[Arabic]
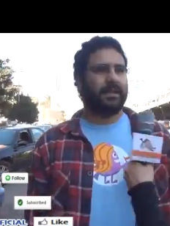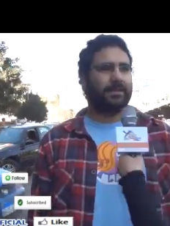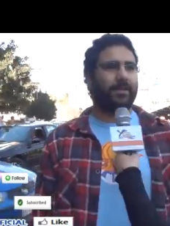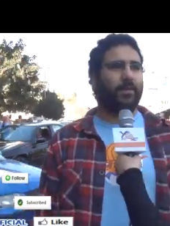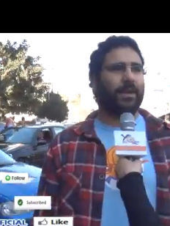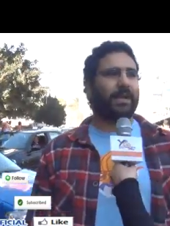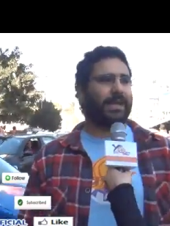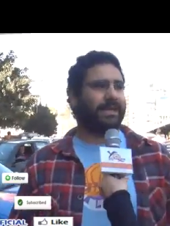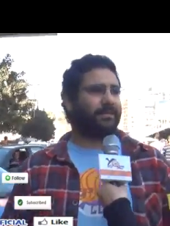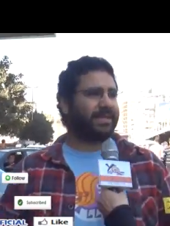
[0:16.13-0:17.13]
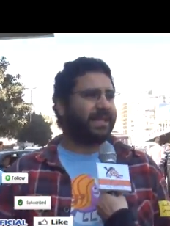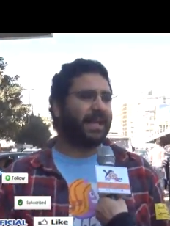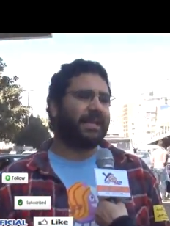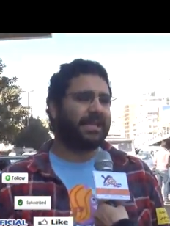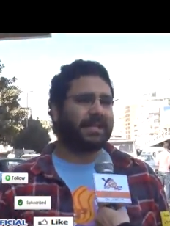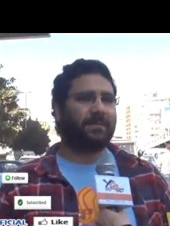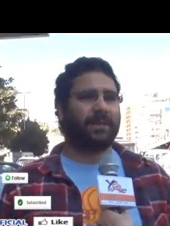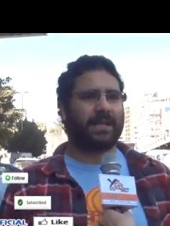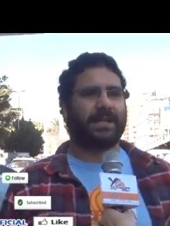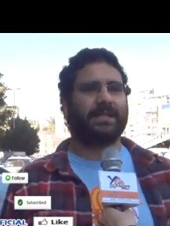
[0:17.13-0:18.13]
طيب هو يعني المسيره اساسا
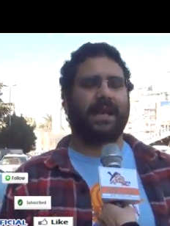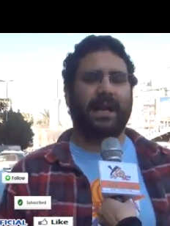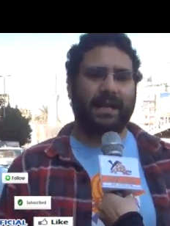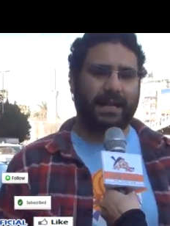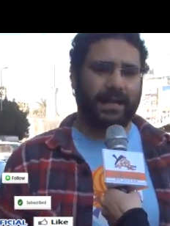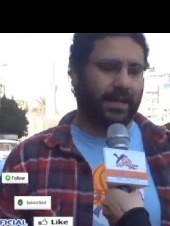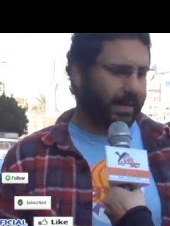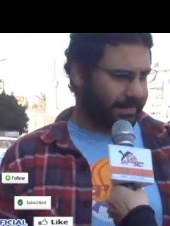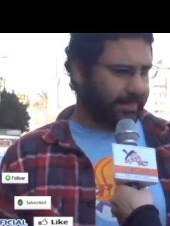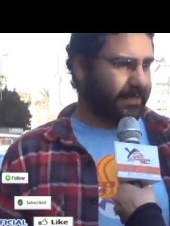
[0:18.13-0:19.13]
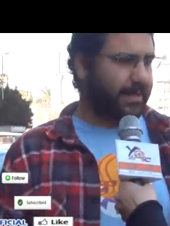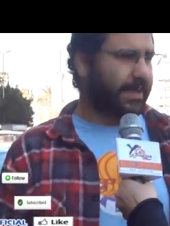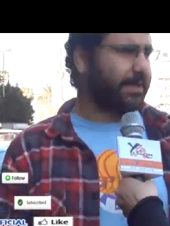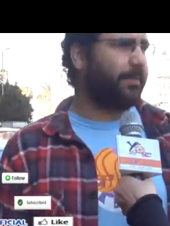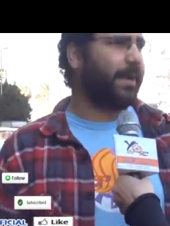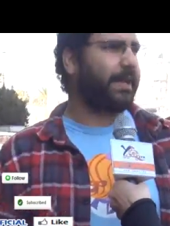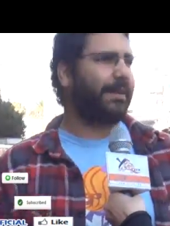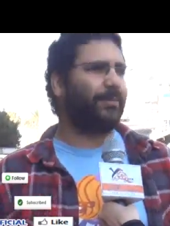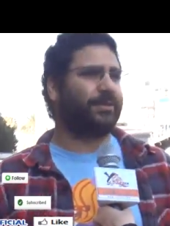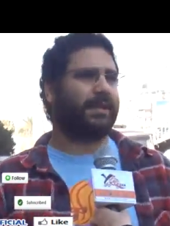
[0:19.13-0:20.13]
مركزه على الاسرى احنا
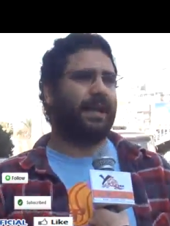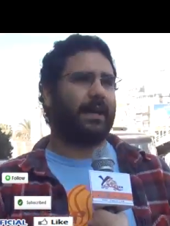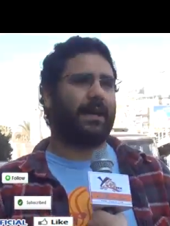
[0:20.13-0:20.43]
بقالنا مده